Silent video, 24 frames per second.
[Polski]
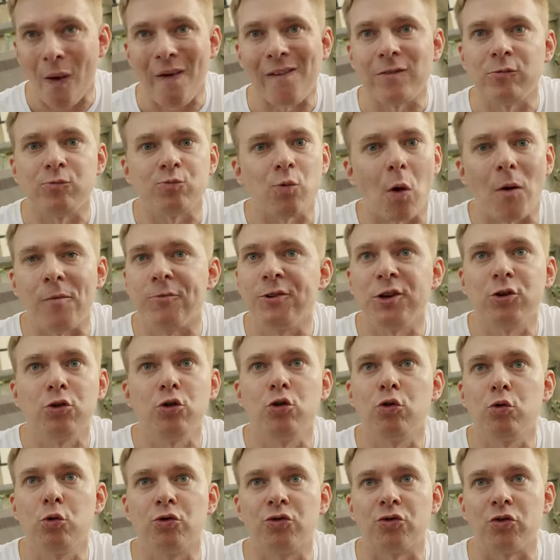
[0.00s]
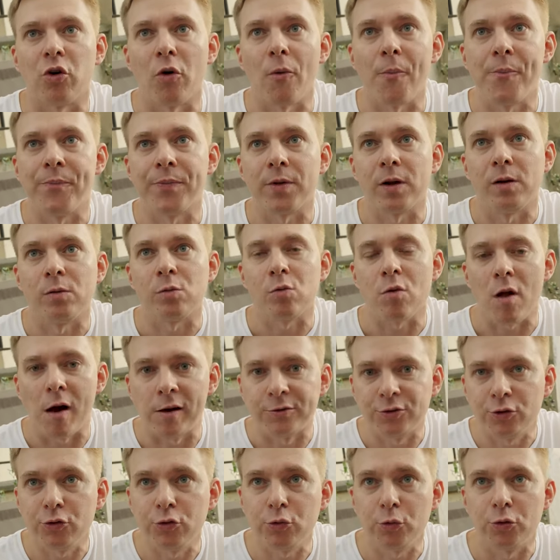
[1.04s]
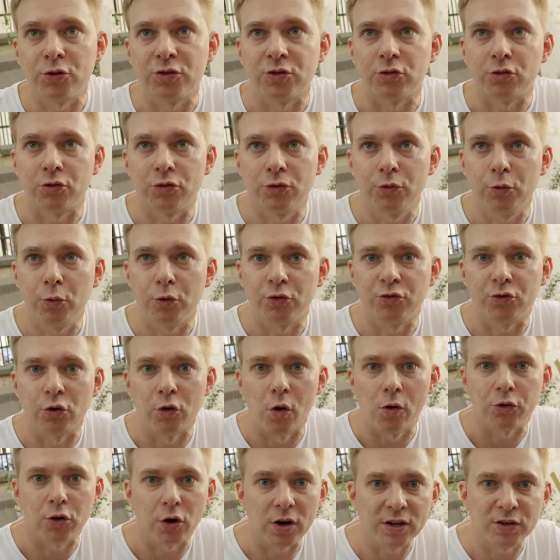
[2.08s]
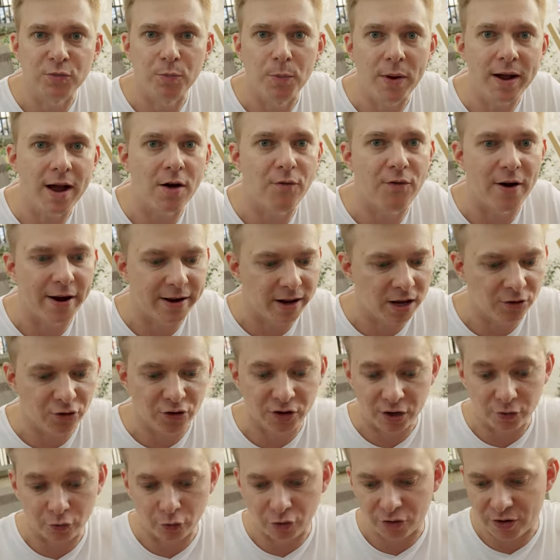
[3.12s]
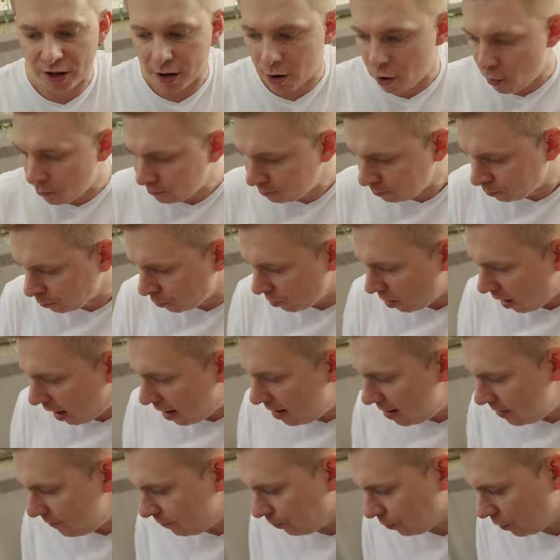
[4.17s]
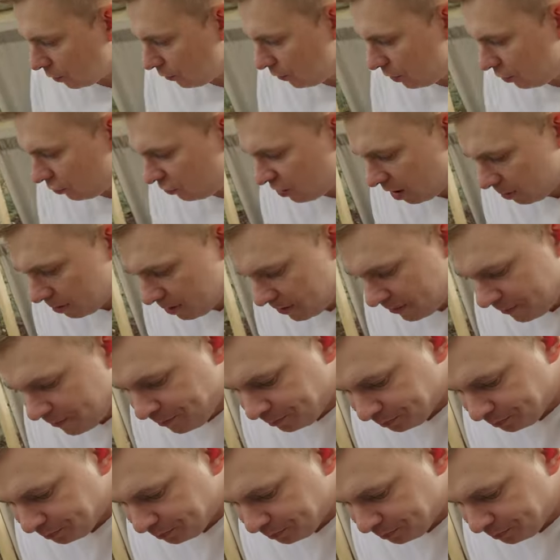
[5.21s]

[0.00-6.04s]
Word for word: Mm, nie czuć tłuszczu. Nie czuć tłuszczu. tłuszczu. To jest mega fajne, że nie czuć tego, ale wjeżdżamy